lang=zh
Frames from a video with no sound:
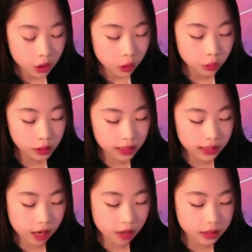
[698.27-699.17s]
狐狸
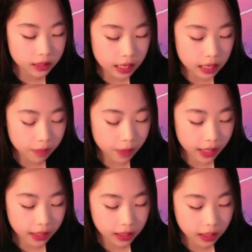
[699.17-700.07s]
小姐
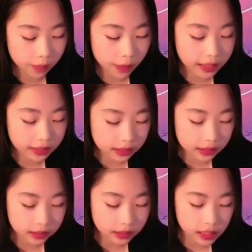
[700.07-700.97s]
把一个盘
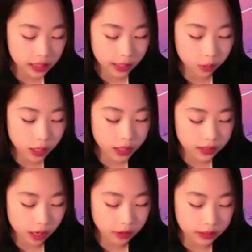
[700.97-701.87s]
子递给冠
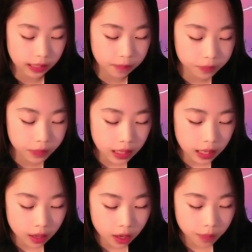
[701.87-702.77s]
小姐，
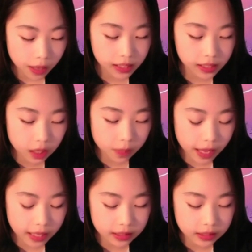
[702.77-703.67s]
把另一个
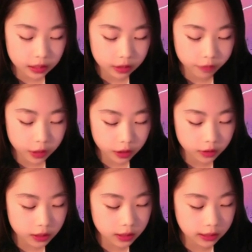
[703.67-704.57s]
盘子放到
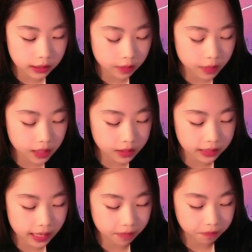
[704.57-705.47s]
自己的面
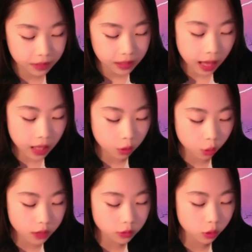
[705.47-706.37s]
前。她很
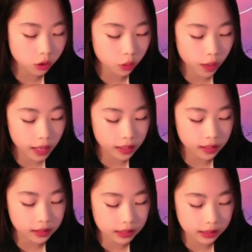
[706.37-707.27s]
快就喝完
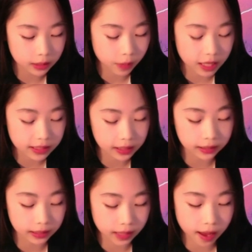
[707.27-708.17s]
了自己盘子里
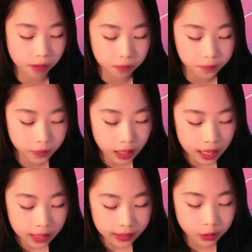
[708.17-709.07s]
的汤，
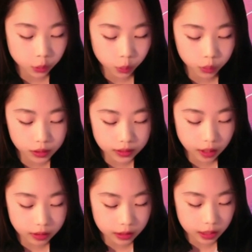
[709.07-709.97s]
但是狐狸
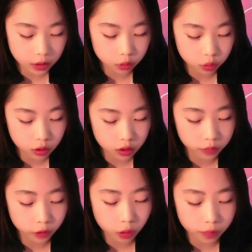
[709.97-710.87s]
小姐却
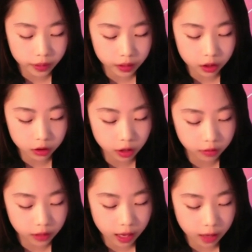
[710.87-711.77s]
都没喝到
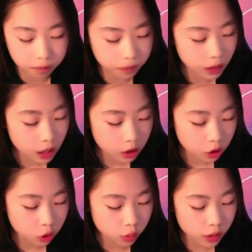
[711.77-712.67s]
汤，
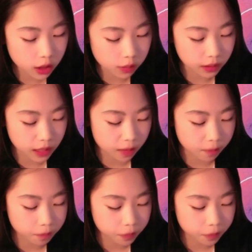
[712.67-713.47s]
这是为什么呢？